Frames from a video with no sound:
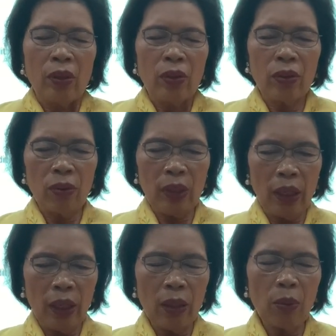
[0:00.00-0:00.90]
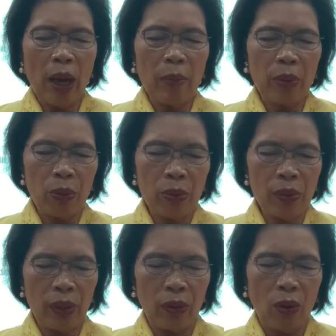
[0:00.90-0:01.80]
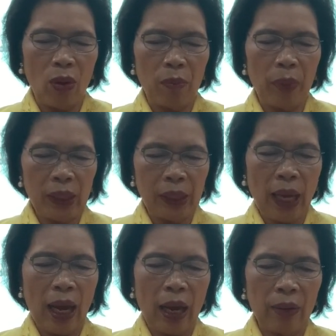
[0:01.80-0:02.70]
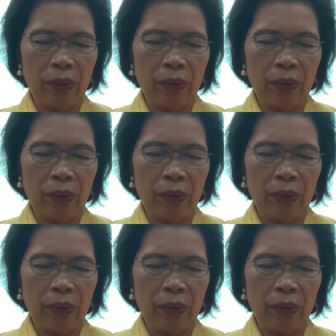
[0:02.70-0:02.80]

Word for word: ตรงนี้คือความรู้สึกของพระเจ้า